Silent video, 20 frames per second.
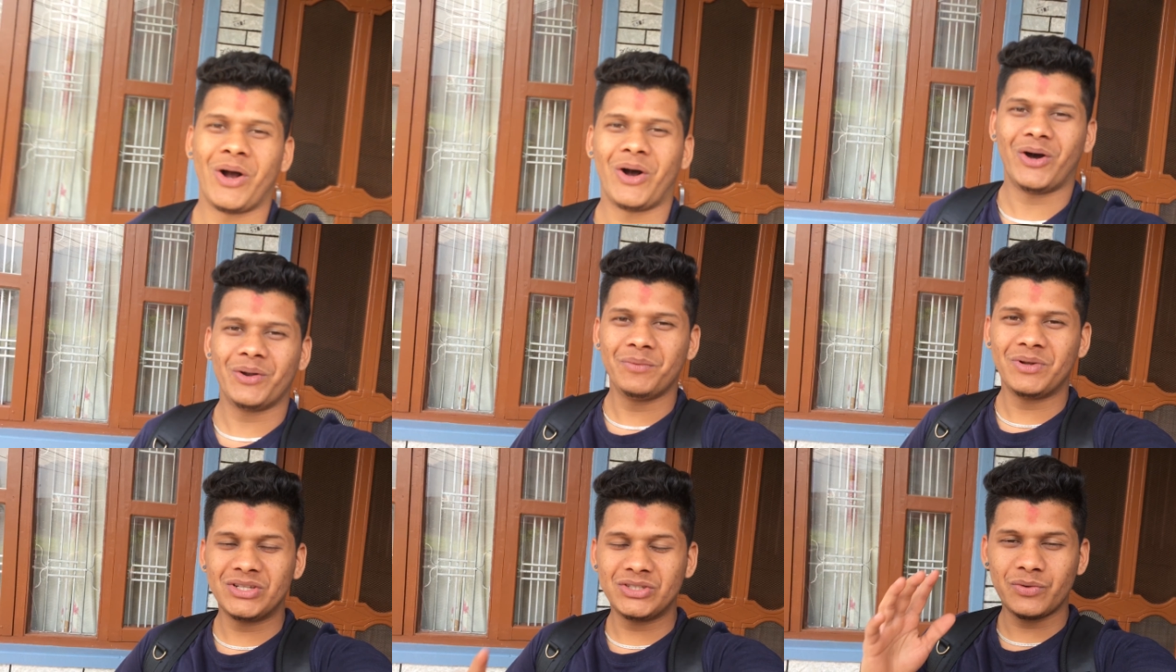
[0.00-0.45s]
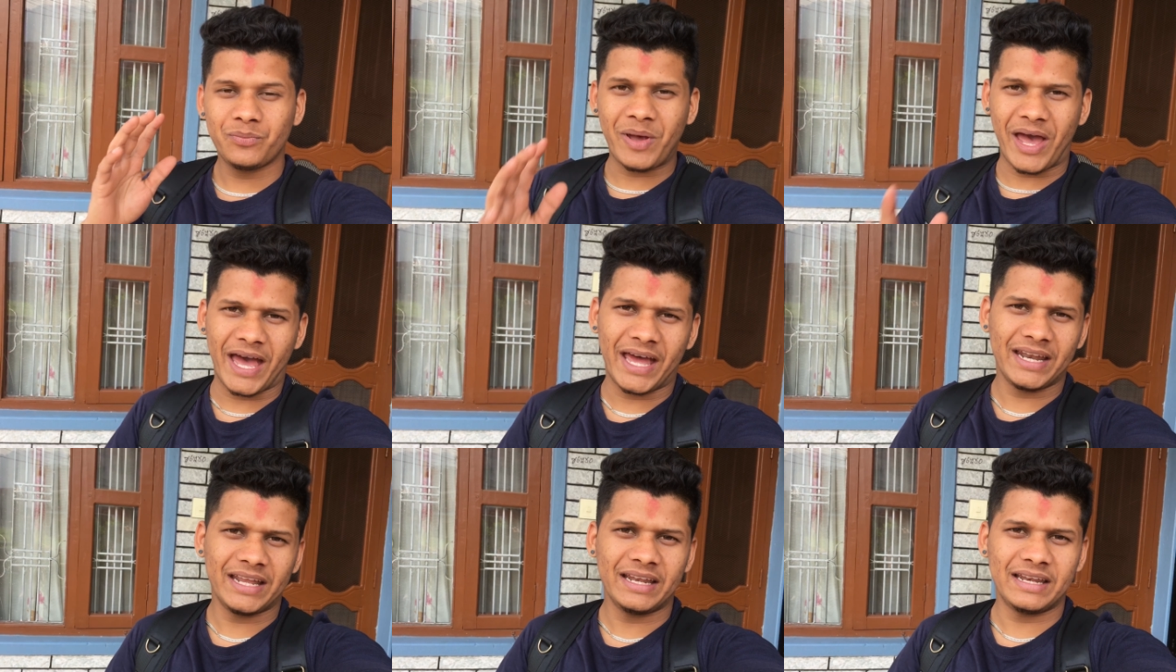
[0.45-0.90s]
और मेरी जो
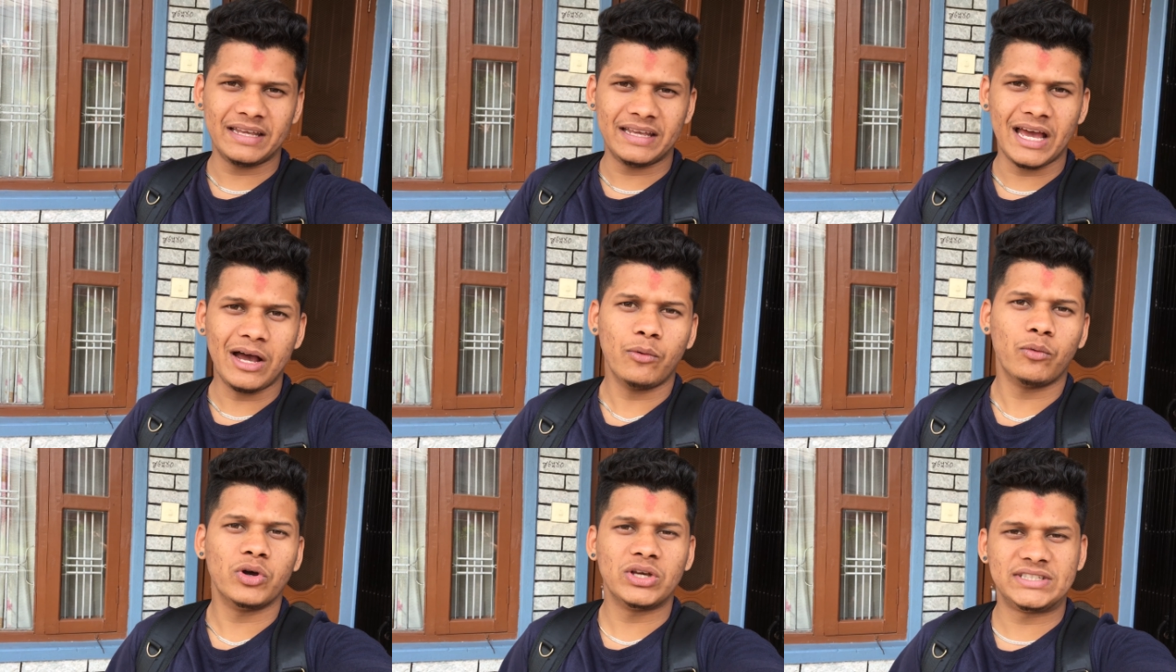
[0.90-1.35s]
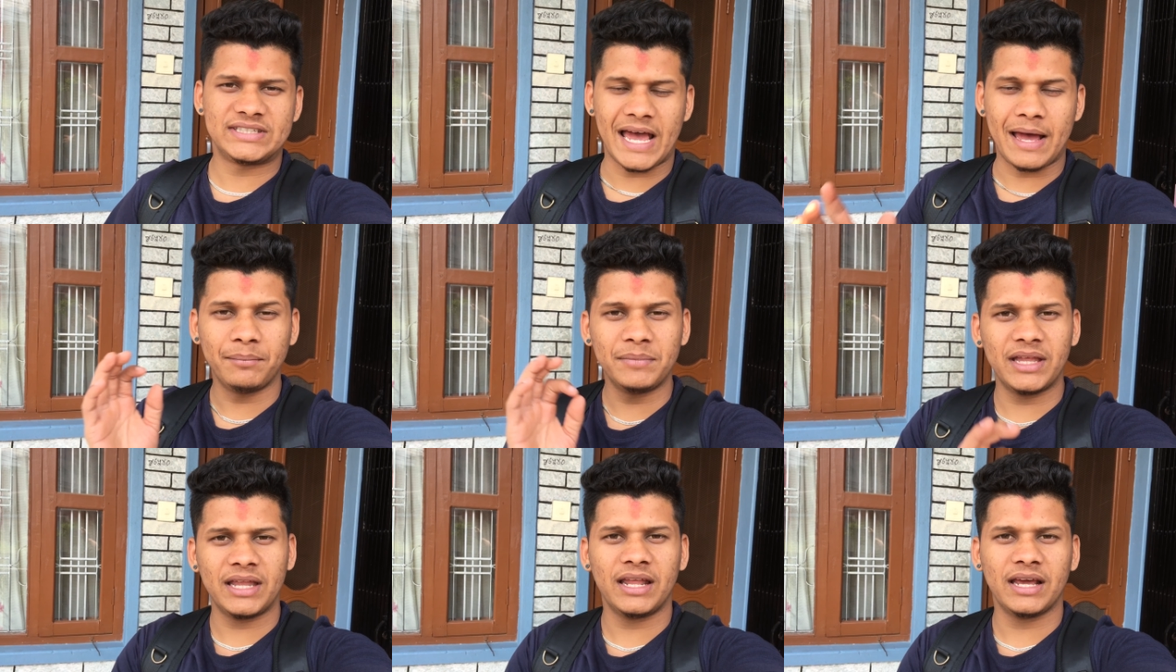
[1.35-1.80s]
बहन है रिया वो
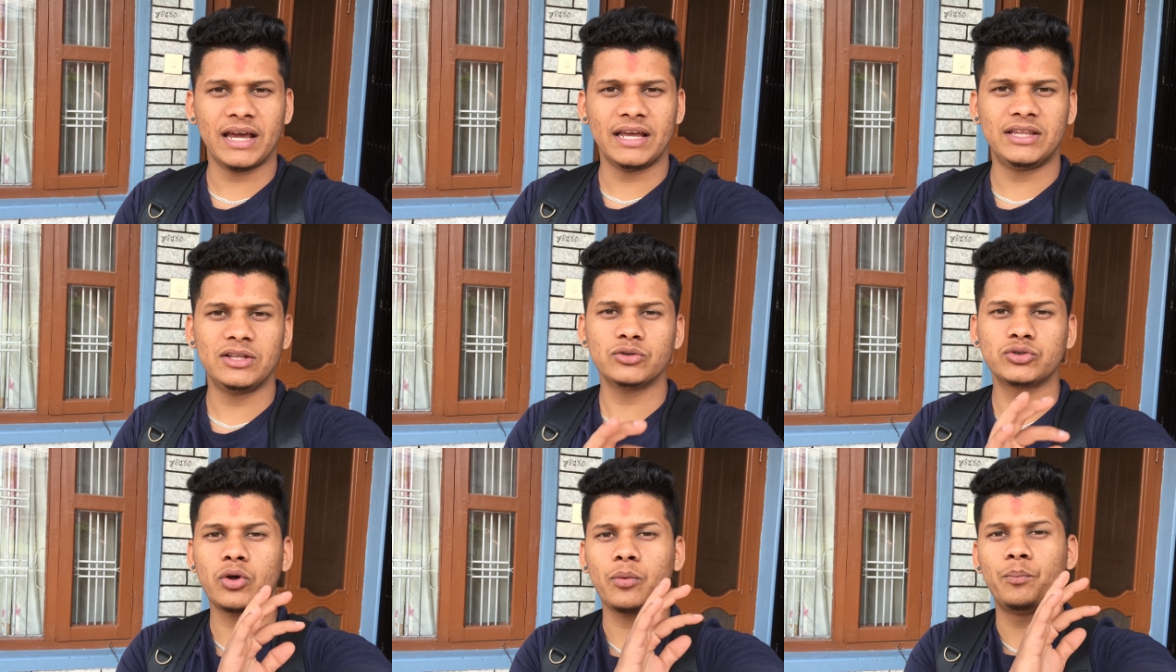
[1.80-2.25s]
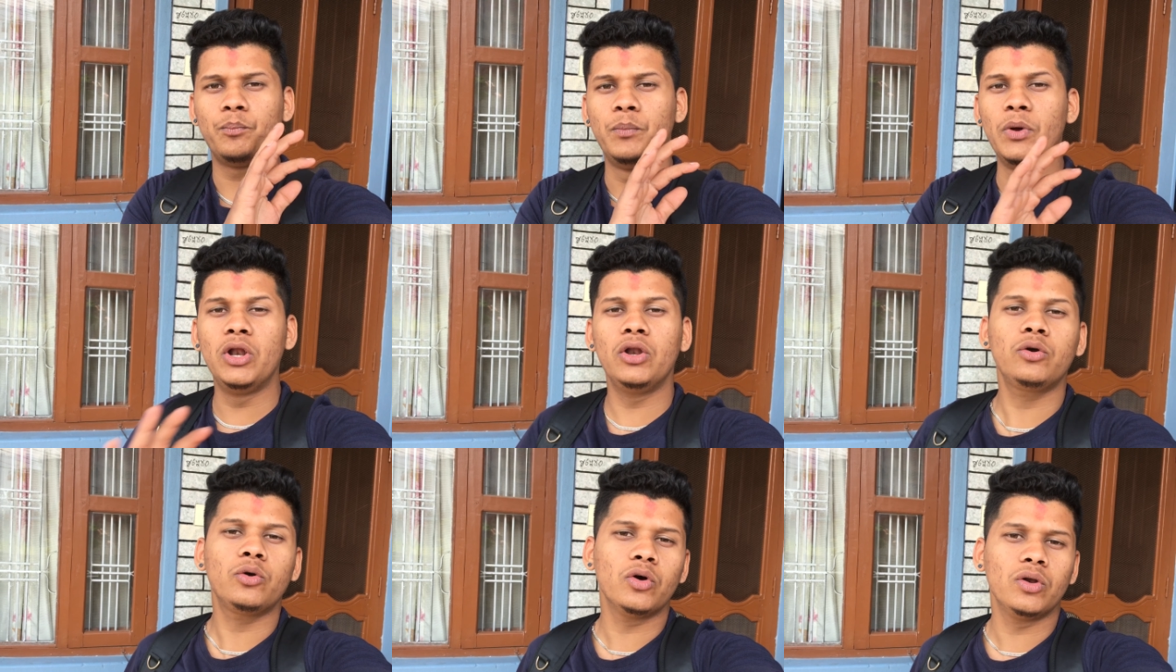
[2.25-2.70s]
एग्ज़ाम देने गई थी उसको
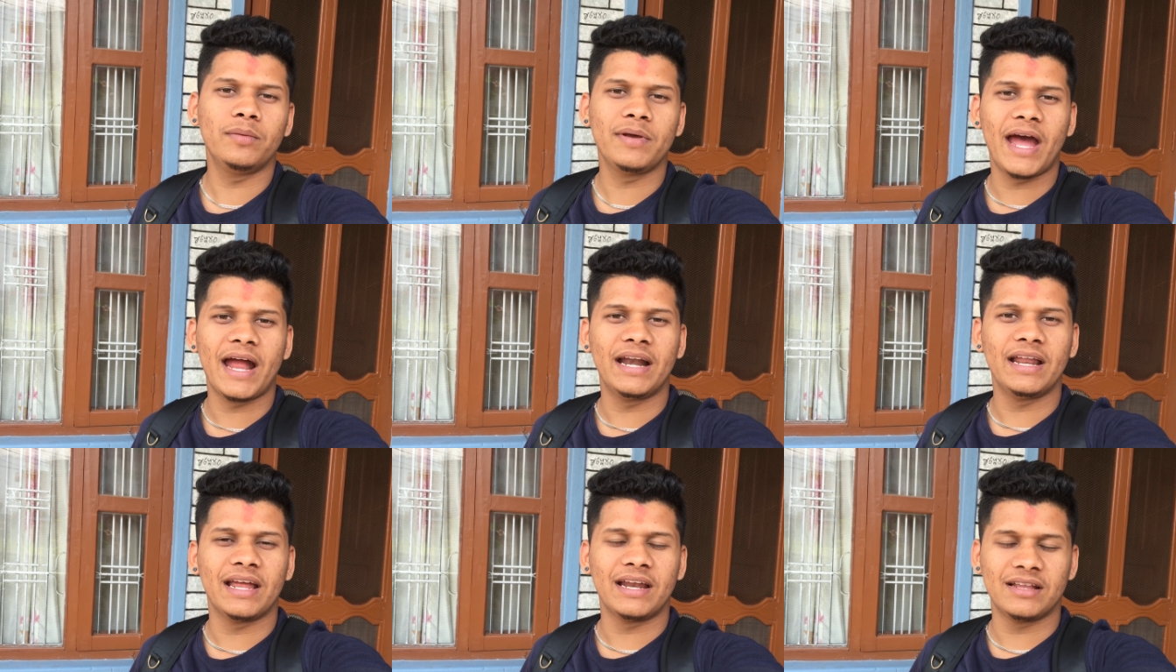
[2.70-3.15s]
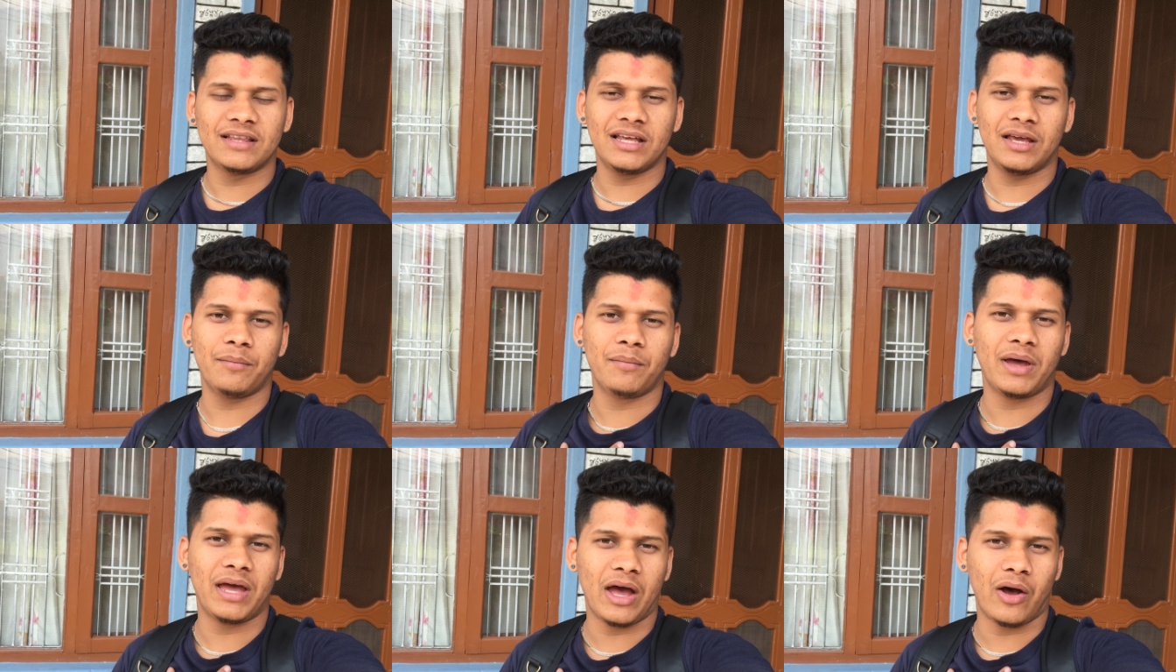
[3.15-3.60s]
बिल्कुल भी आइडिया नहीं था
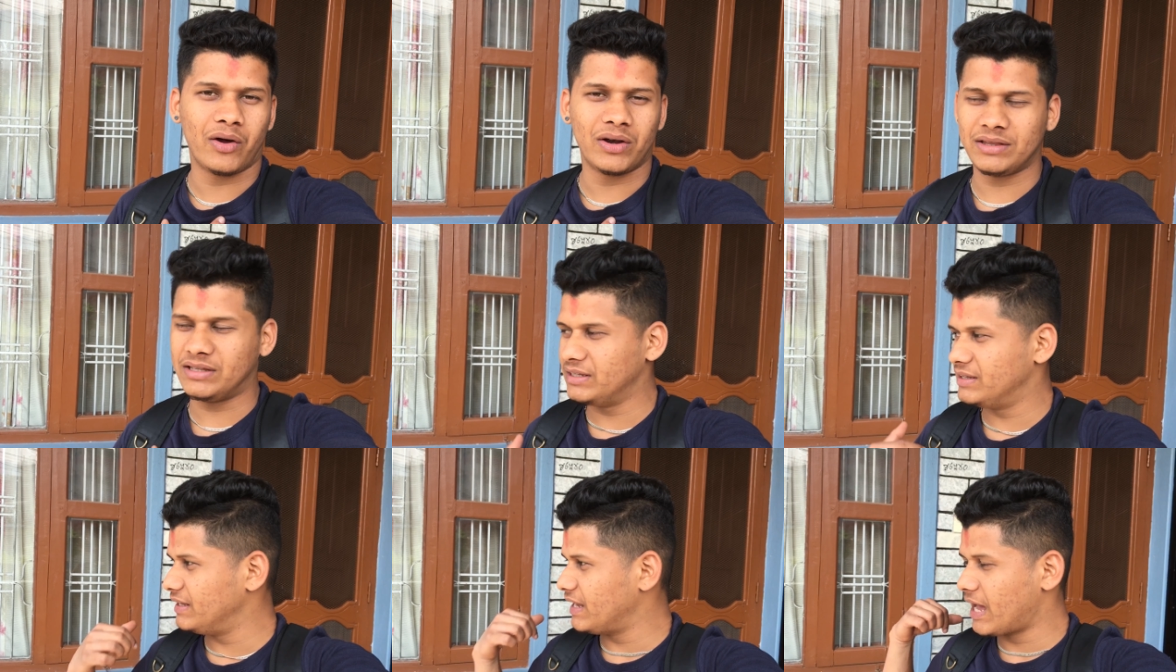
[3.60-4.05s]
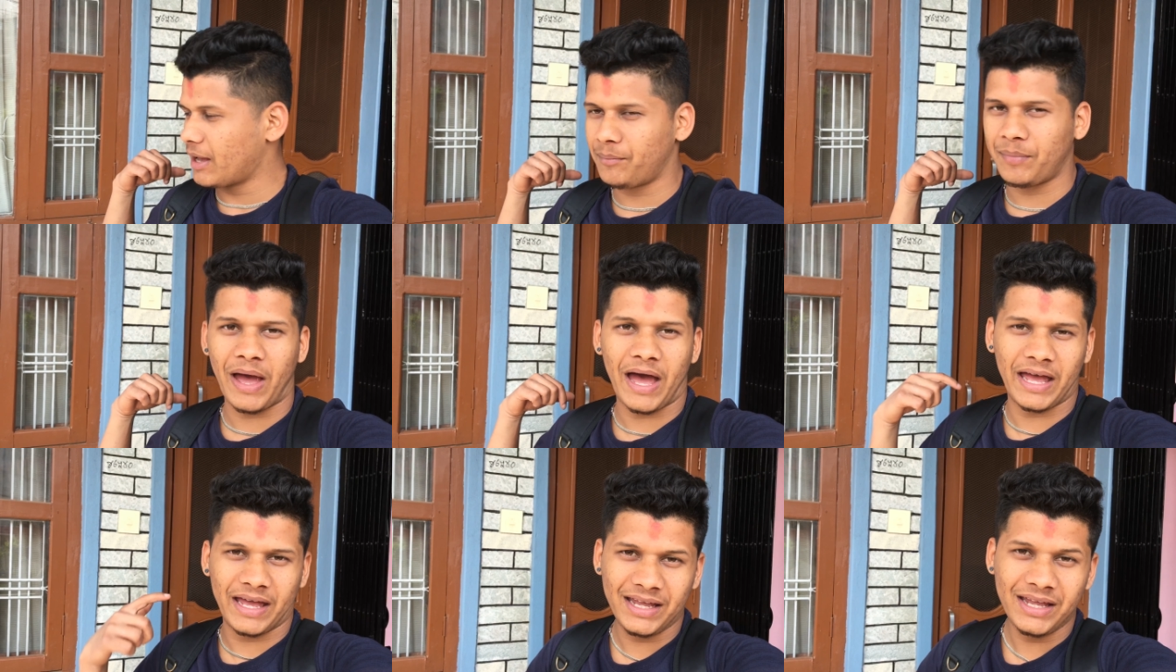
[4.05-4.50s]
कि मैं और दीदी यहाँ
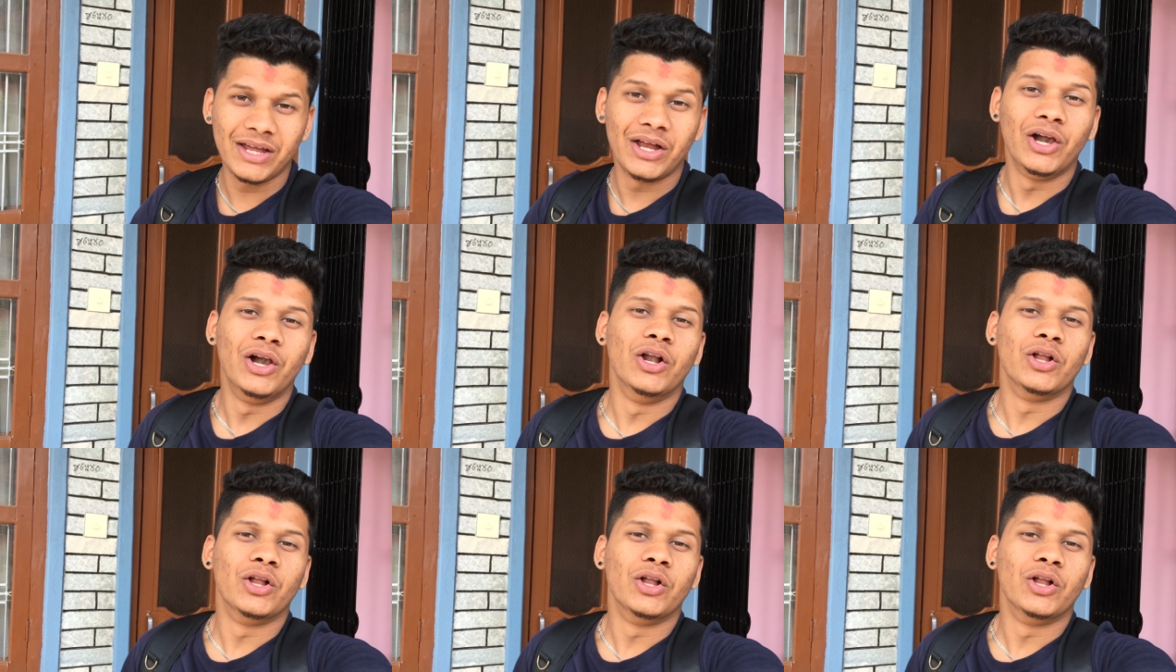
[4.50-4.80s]
पे आए